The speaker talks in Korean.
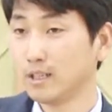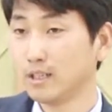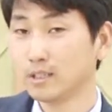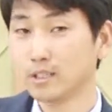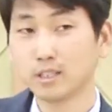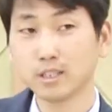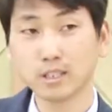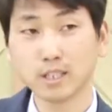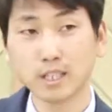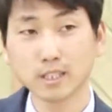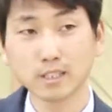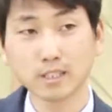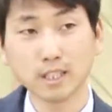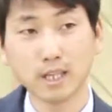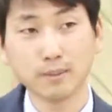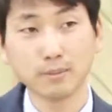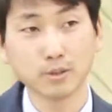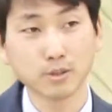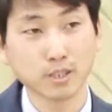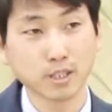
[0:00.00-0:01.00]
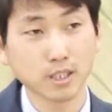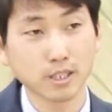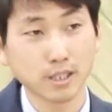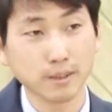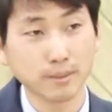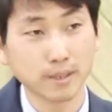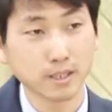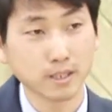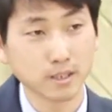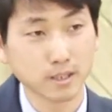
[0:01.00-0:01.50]
지금까지는 아버지가
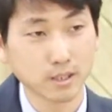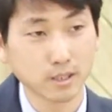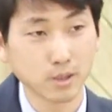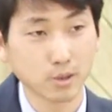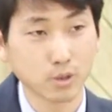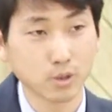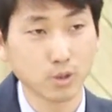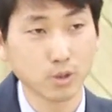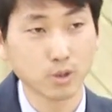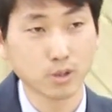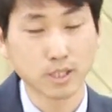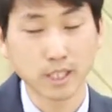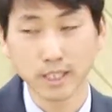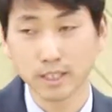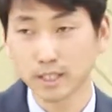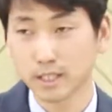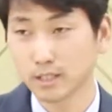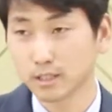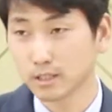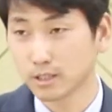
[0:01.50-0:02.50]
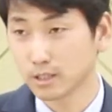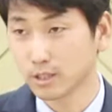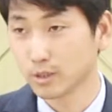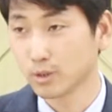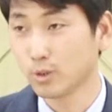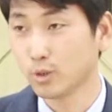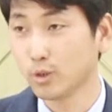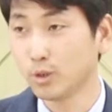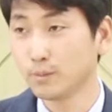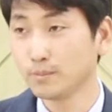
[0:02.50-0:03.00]
예배를 드리고 제사를
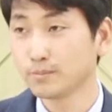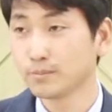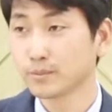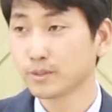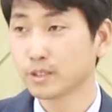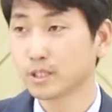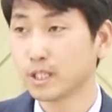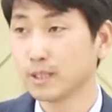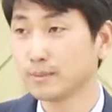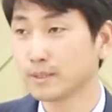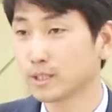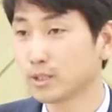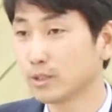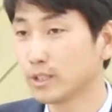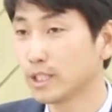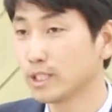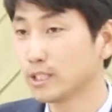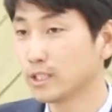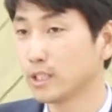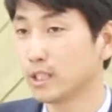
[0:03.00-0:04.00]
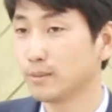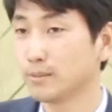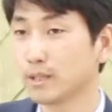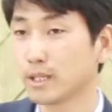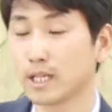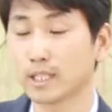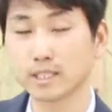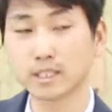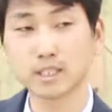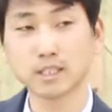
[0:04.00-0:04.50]
드리고 그 다음에 선한 일을 하면
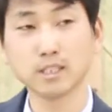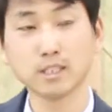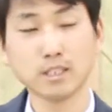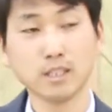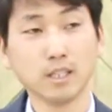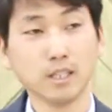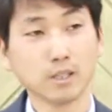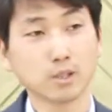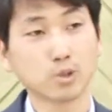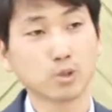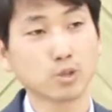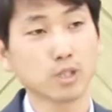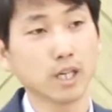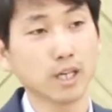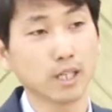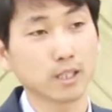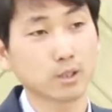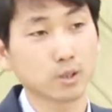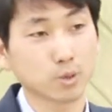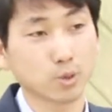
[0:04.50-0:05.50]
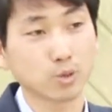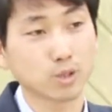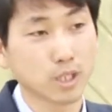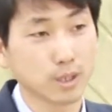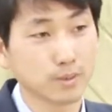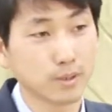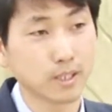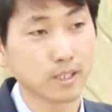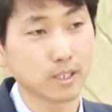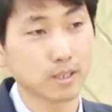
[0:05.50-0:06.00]
같이 쫓아가서
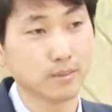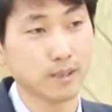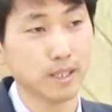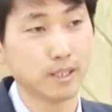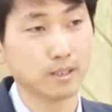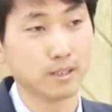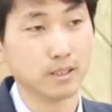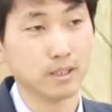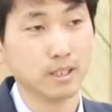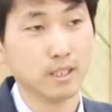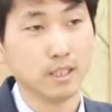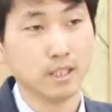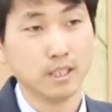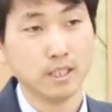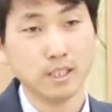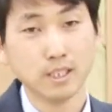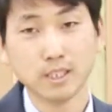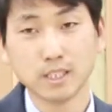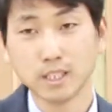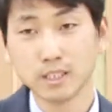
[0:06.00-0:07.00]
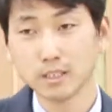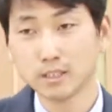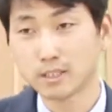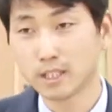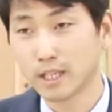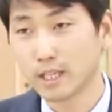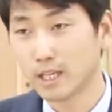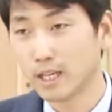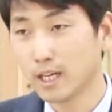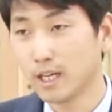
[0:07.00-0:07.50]
동참을 했지만 이제는
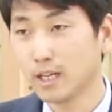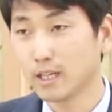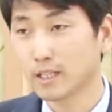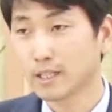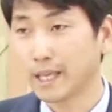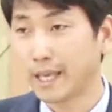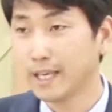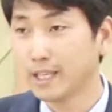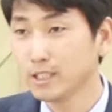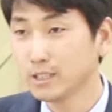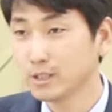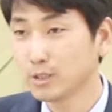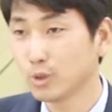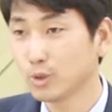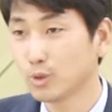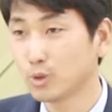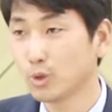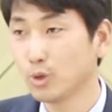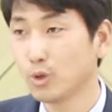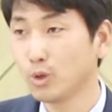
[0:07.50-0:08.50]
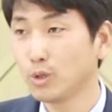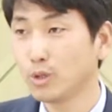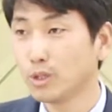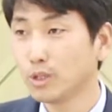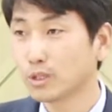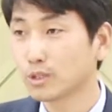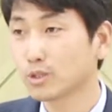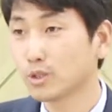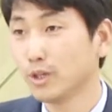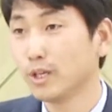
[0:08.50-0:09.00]
내가
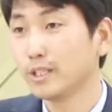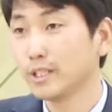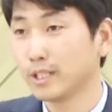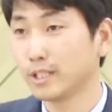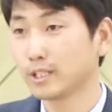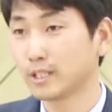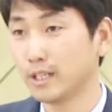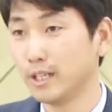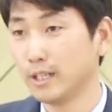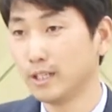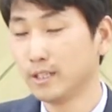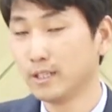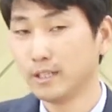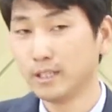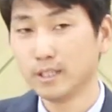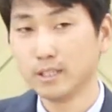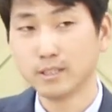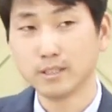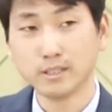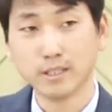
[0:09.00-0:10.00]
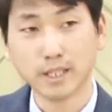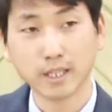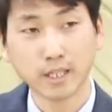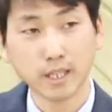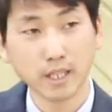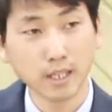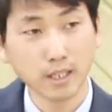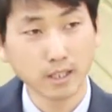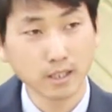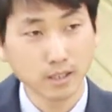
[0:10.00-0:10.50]
개인적으로 서야 되겠다.
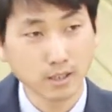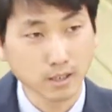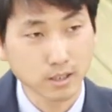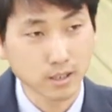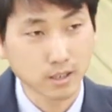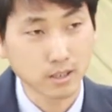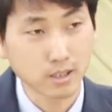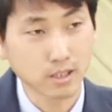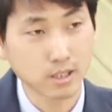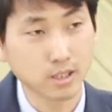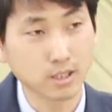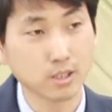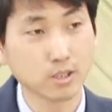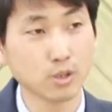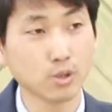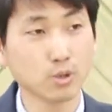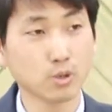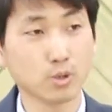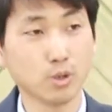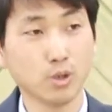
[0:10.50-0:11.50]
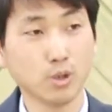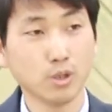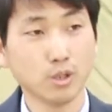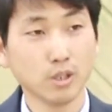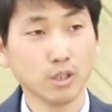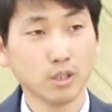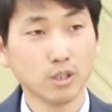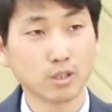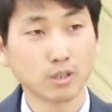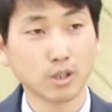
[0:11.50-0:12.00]
내가 진정으로
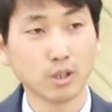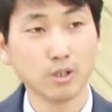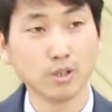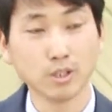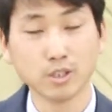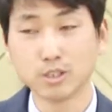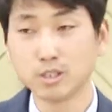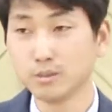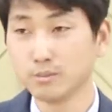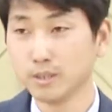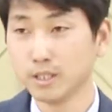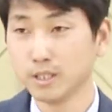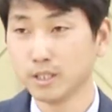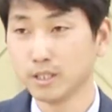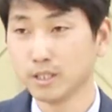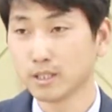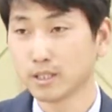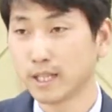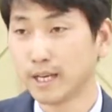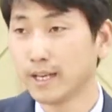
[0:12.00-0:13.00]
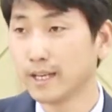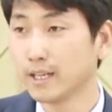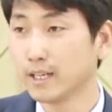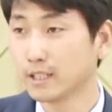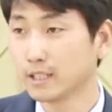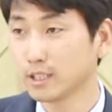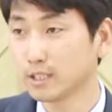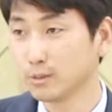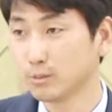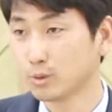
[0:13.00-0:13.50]
더 열심히 나의
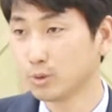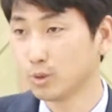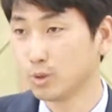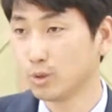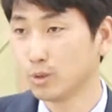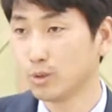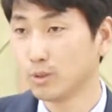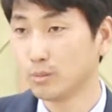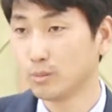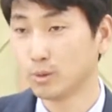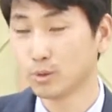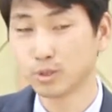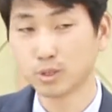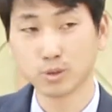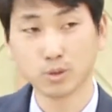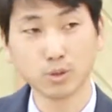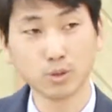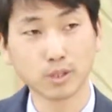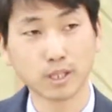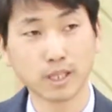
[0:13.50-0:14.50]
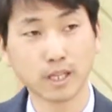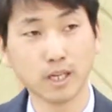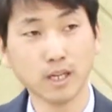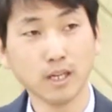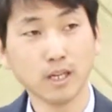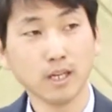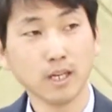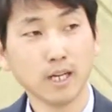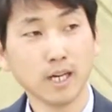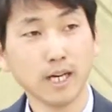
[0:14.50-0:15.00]
하나님으로 모시고
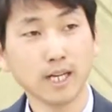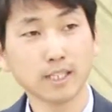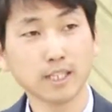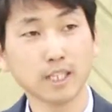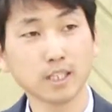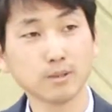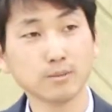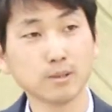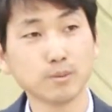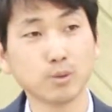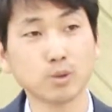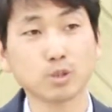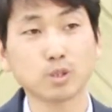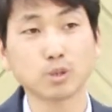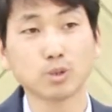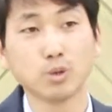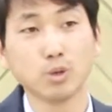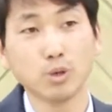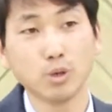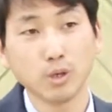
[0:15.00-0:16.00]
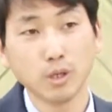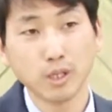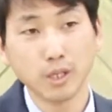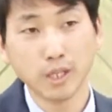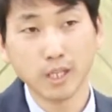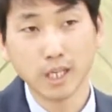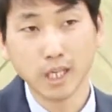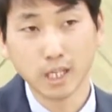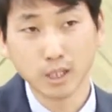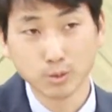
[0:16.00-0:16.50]
내가 하나님을
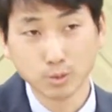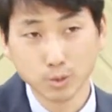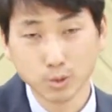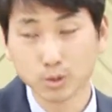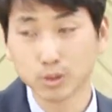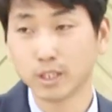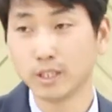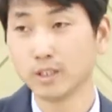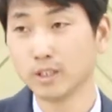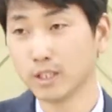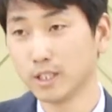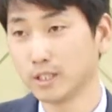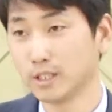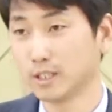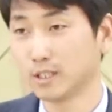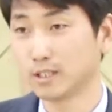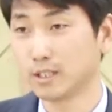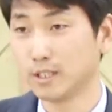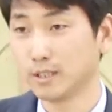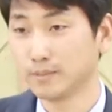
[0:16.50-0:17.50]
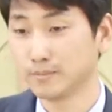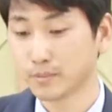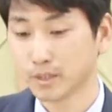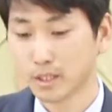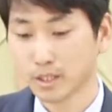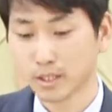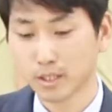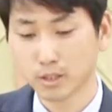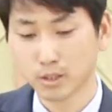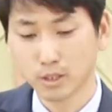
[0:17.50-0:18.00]
모시고 애굽으로 내려가야 되겠다.
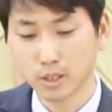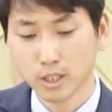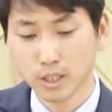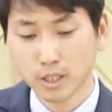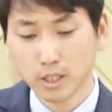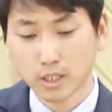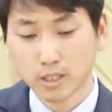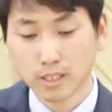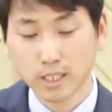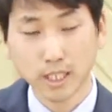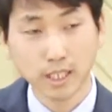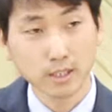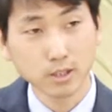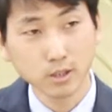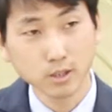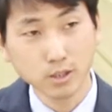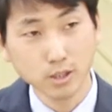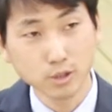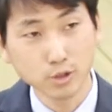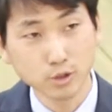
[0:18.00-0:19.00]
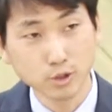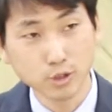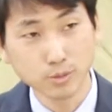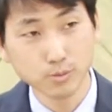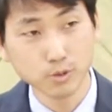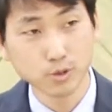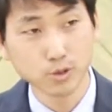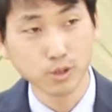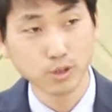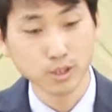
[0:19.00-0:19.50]
그래서 제가 성경
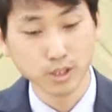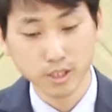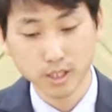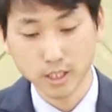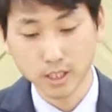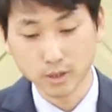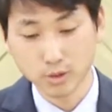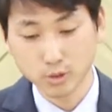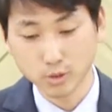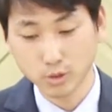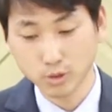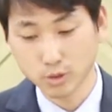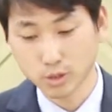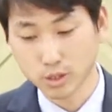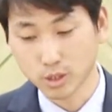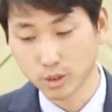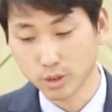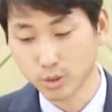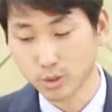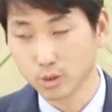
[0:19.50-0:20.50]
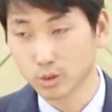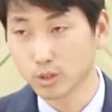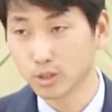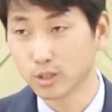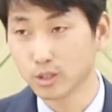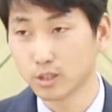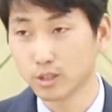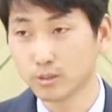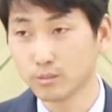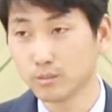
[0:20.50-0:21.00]
66권을 이렇게 쭉
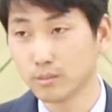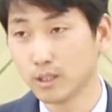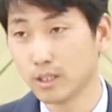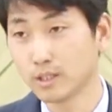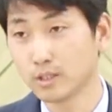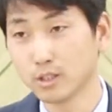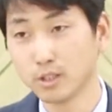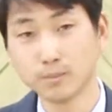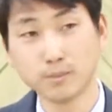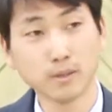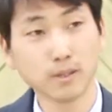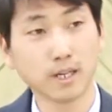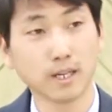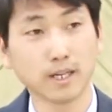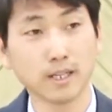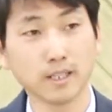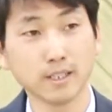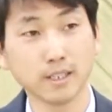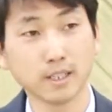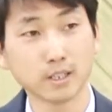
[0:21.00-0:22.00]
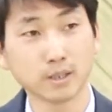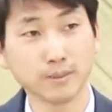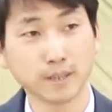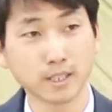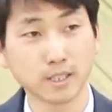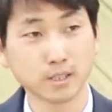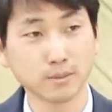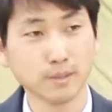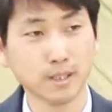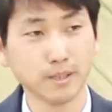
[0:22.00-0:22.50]
정독을 뭐 한 10번 가까이 해서
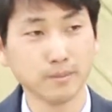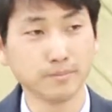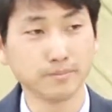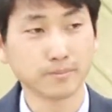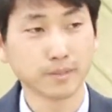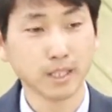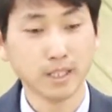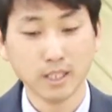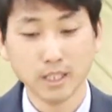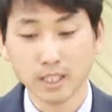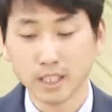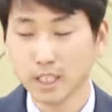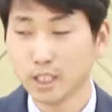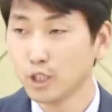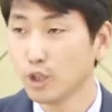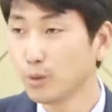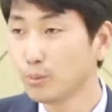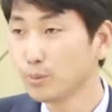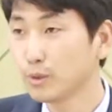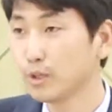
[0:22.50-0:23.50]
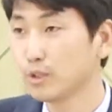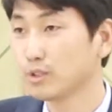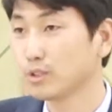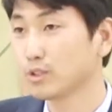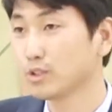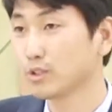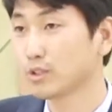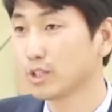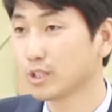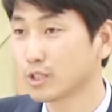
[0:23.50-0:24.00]
봤지만 이런 표현은
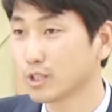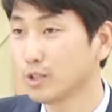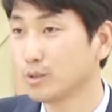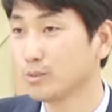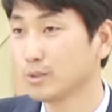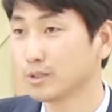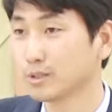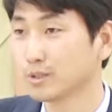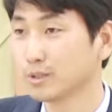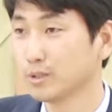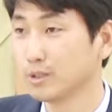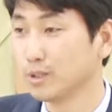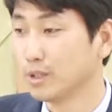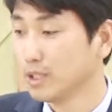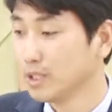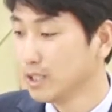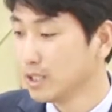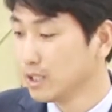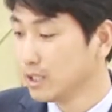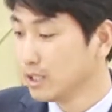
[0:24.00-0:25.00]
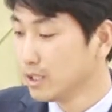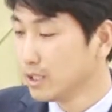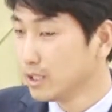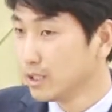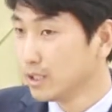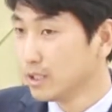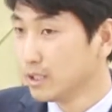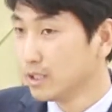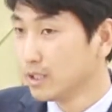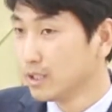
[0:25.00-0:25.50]
성경에 처음이었어요.
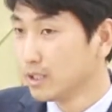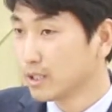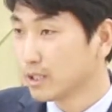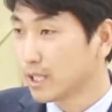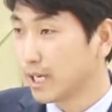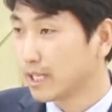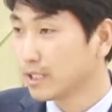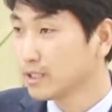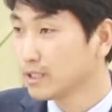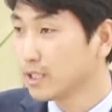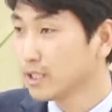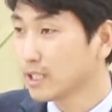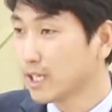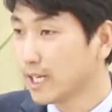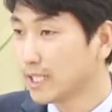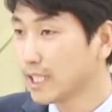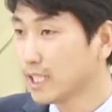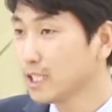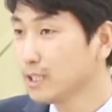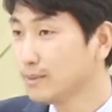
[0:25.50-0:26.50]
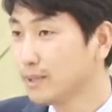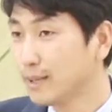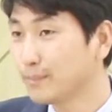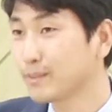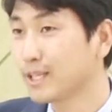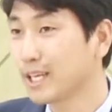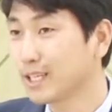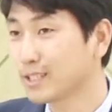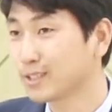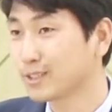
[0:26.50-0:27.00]
다른 데는 하나님이
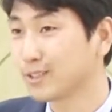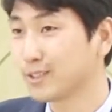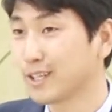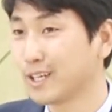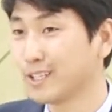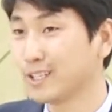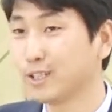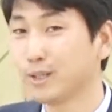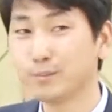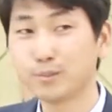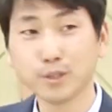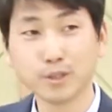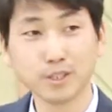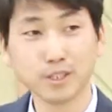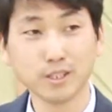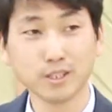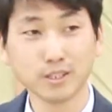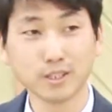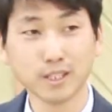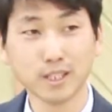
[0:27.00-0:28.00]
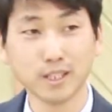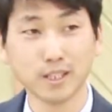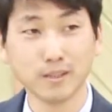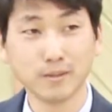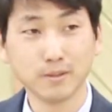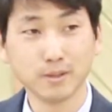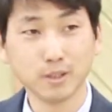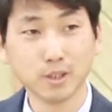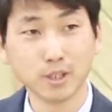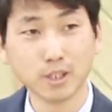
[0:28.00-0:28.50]
함께 하셨더라 이런 표현이
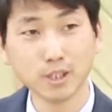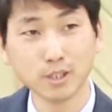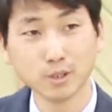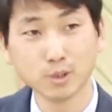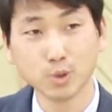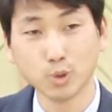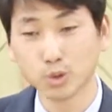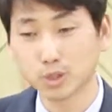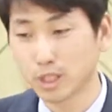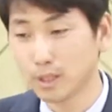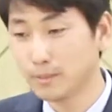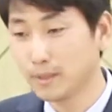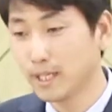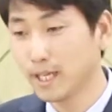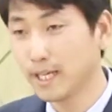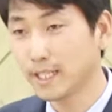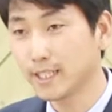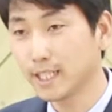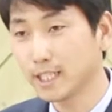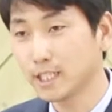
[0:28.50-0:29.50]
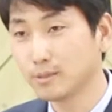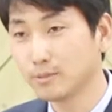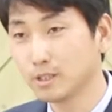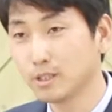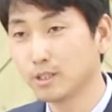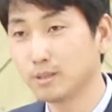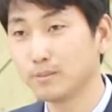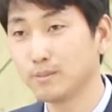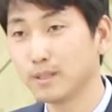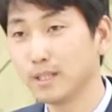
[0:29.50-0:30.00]
있는데 여기는 요셉이
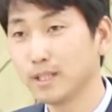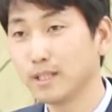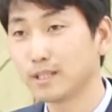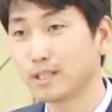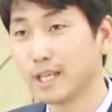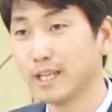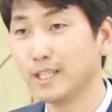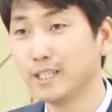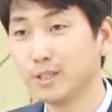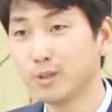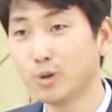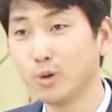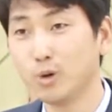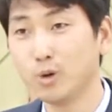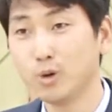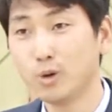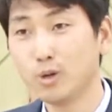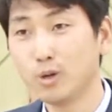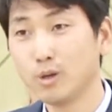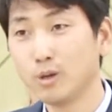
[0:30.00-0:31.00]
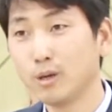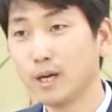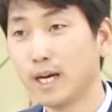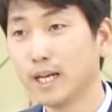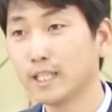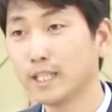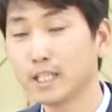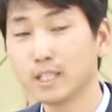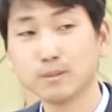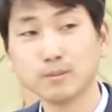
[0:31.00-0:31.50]
하나님을 데리고
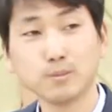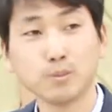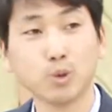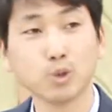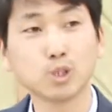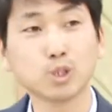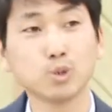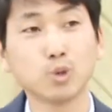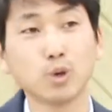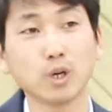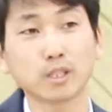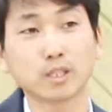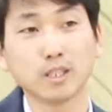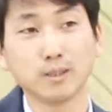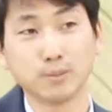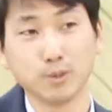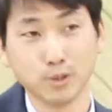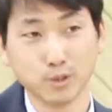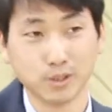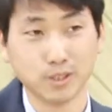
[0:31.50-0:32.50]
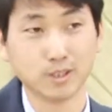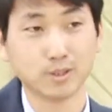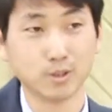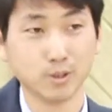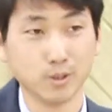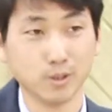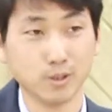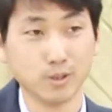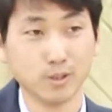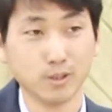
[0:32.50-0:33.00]
하나님을 모시고 갔다는 표현을 했어요.